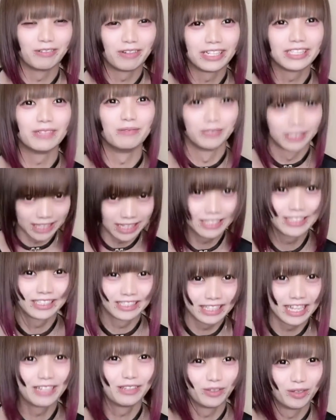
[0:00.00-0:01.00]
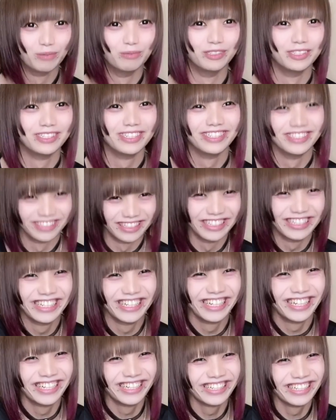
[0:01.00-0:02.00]
言われても全然飲む、
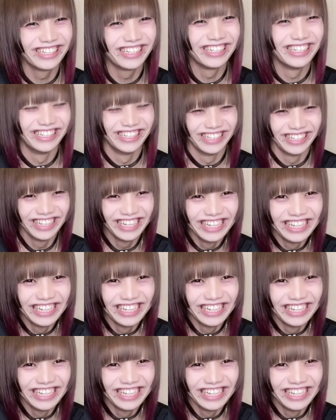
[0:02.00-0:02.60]
うん、